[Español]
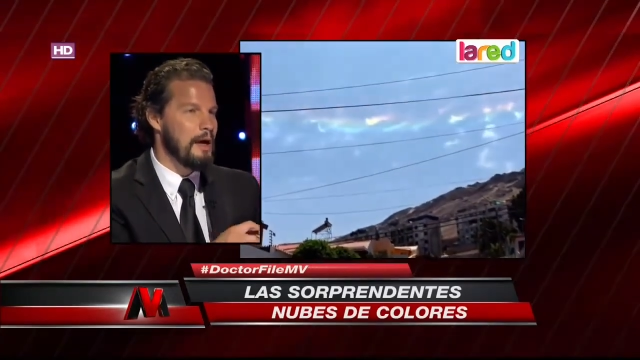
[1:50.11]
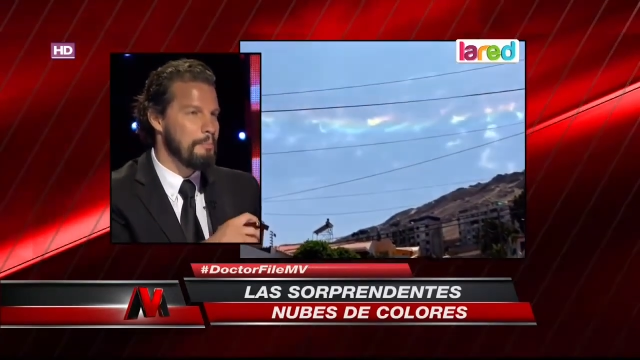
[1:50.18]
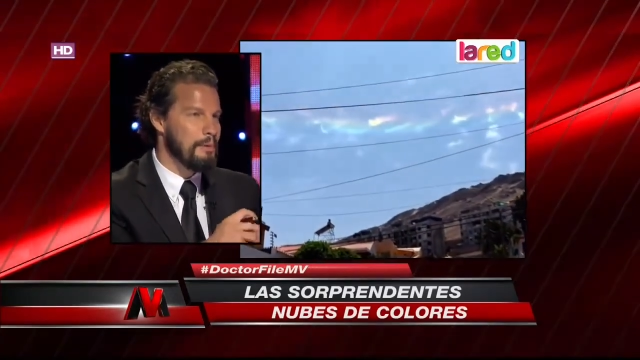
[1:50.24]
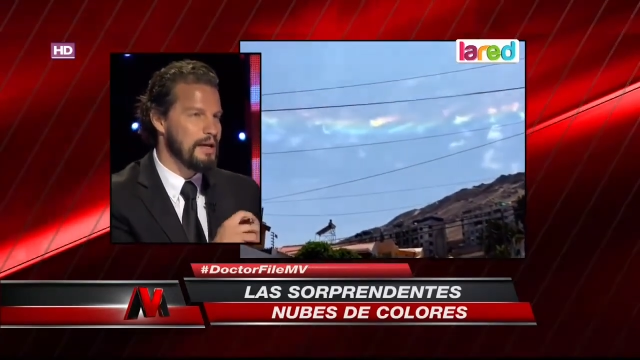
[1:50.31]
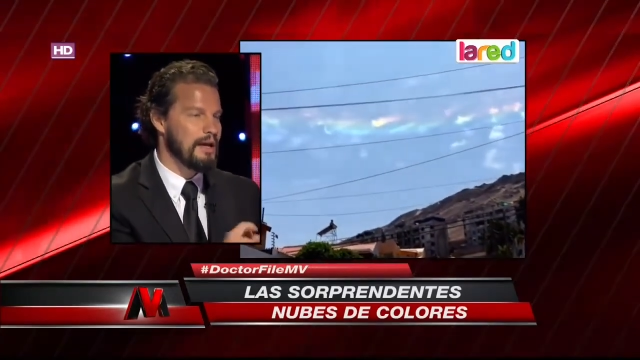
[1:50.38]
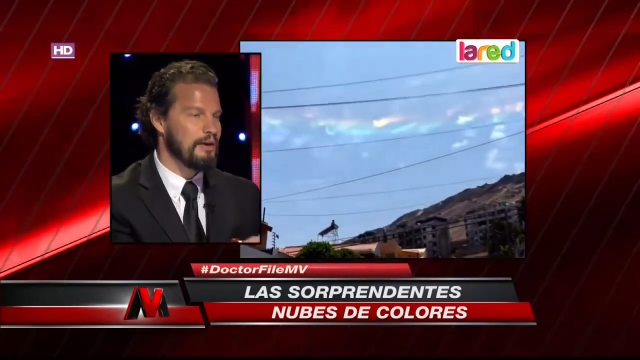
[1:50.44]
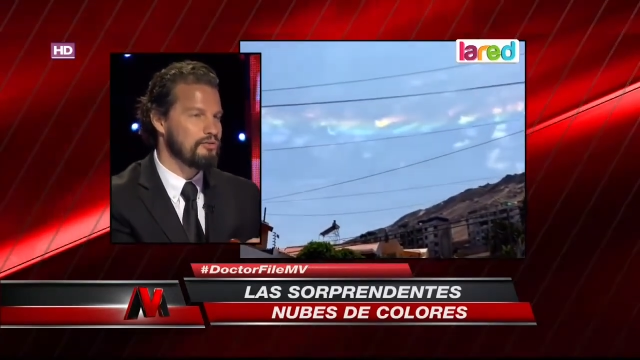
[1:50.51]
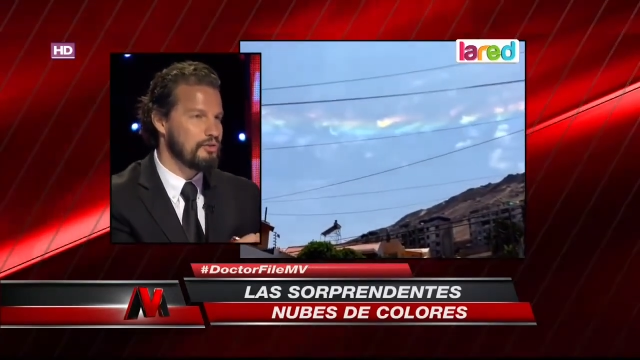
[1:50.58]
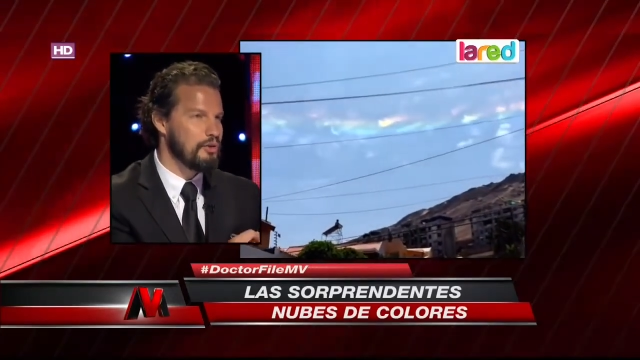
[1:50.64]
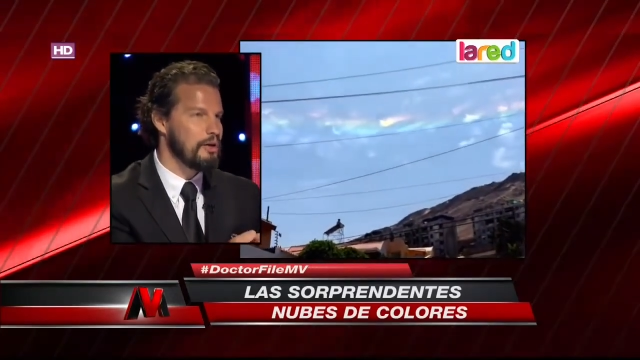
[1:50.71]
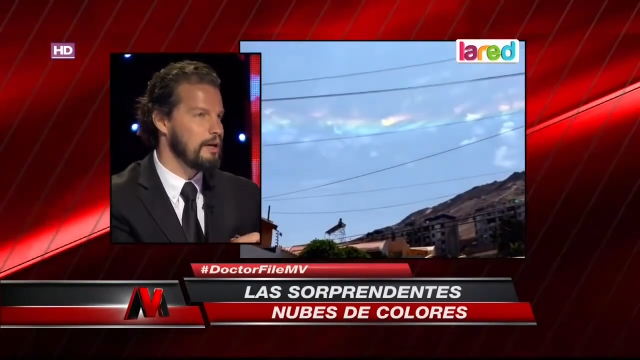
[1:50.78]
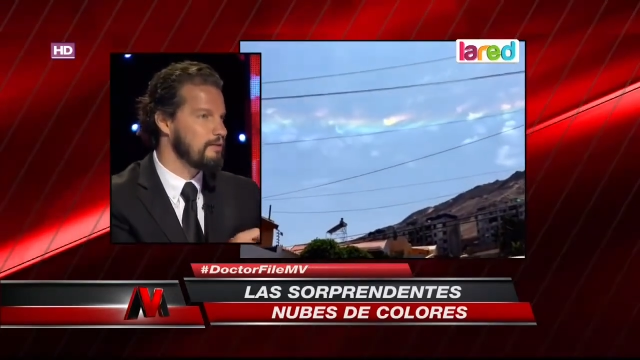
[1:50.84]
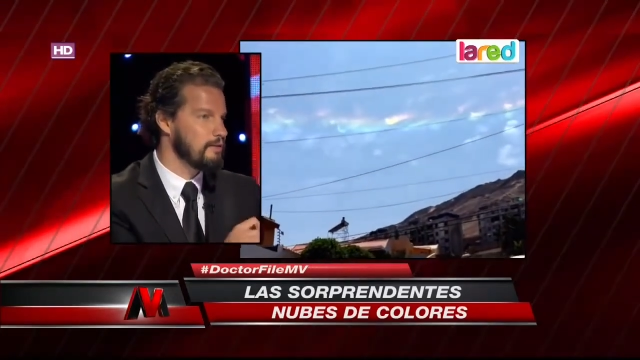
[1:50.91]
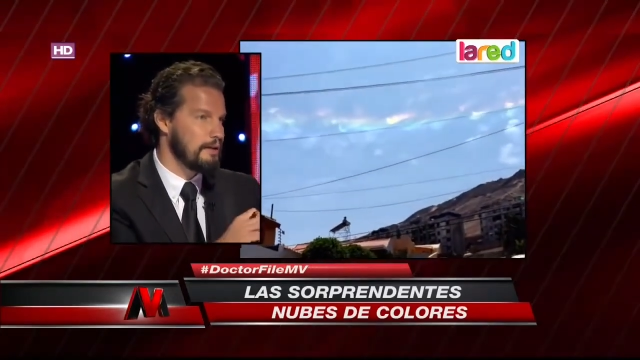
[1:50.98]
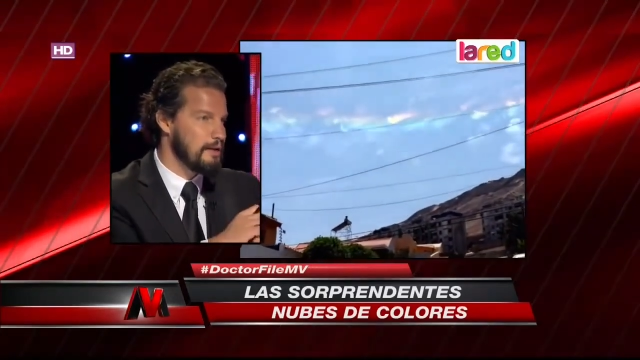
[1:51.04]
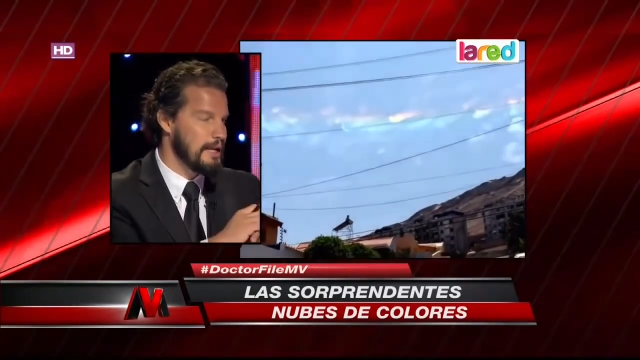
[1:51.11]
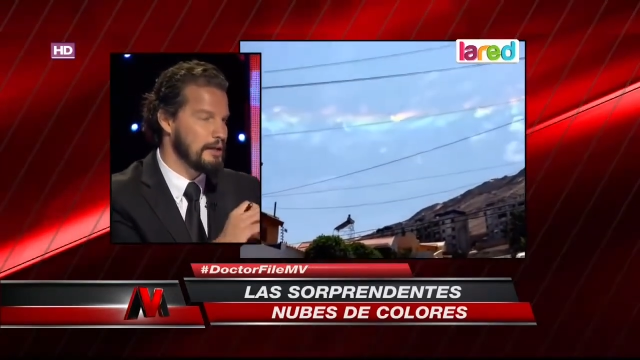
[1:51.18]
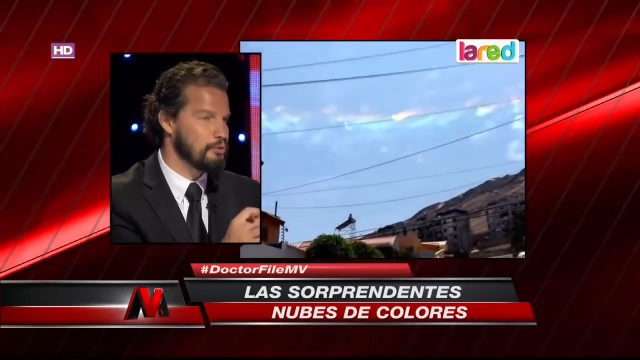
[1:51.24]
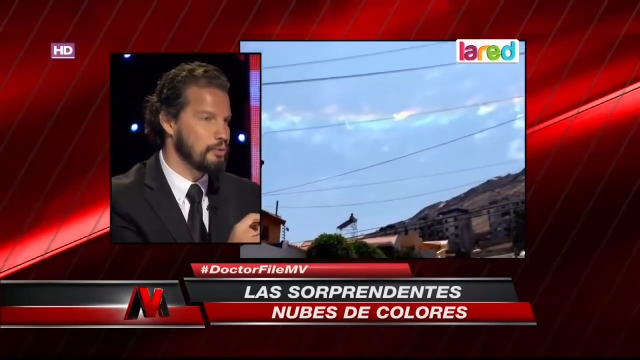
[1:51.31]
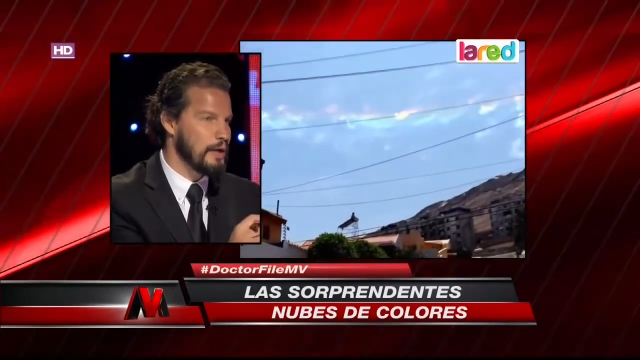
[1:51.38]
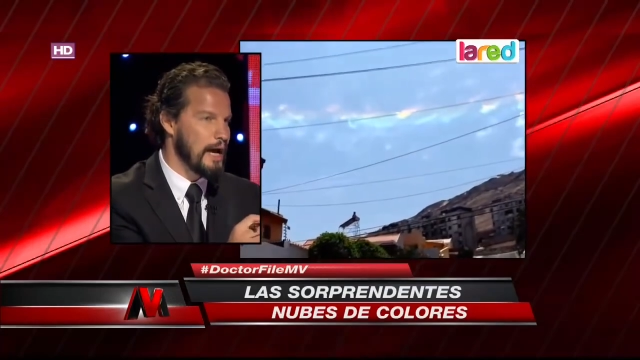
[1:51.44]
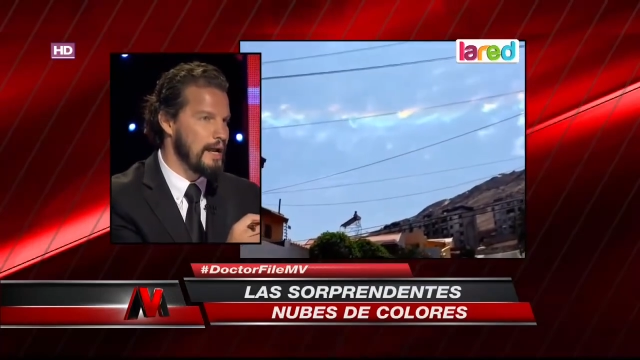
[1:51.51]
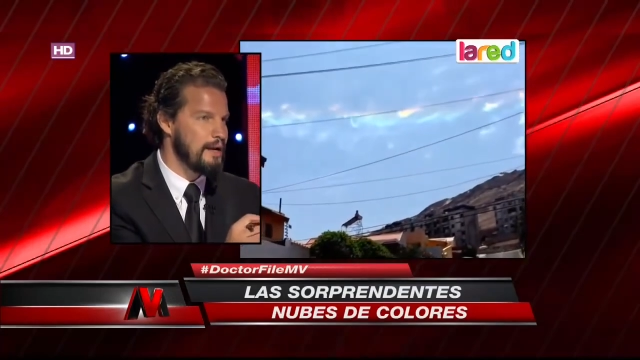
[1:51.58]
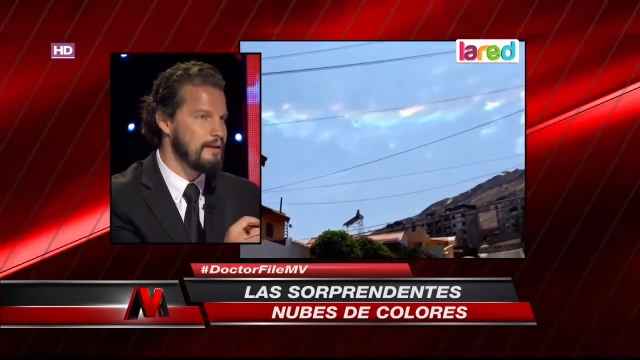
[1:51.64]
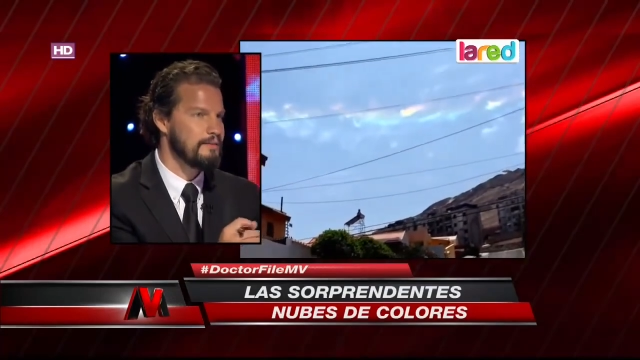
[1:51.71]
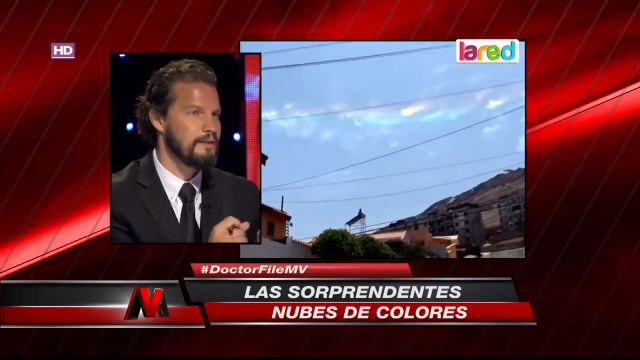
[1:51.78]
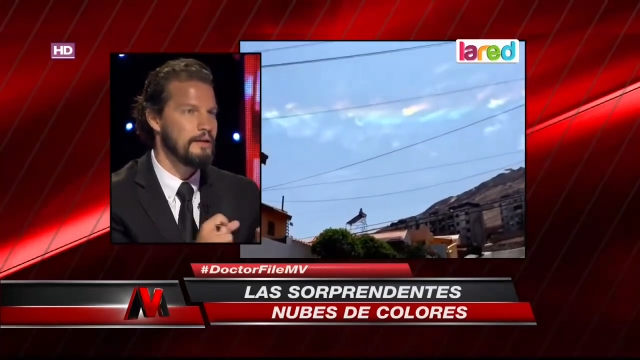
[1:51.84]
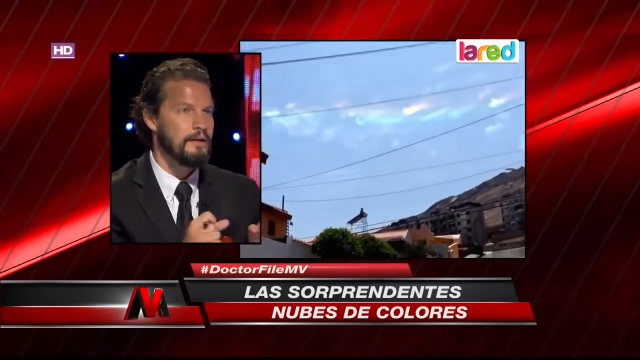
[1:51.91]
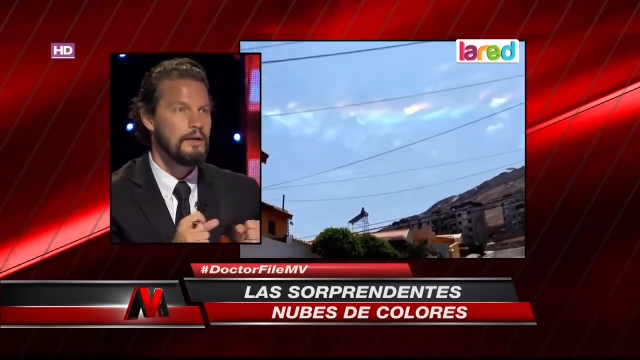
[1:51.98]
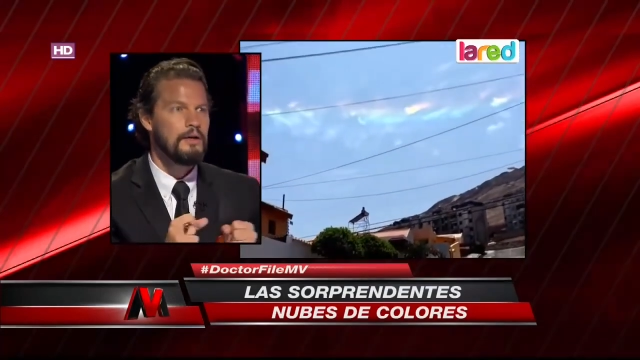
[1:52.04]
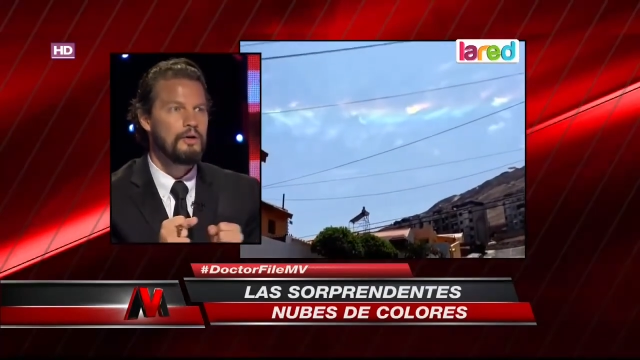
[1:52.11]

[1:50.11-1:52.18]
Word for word: las explicaciones naturales,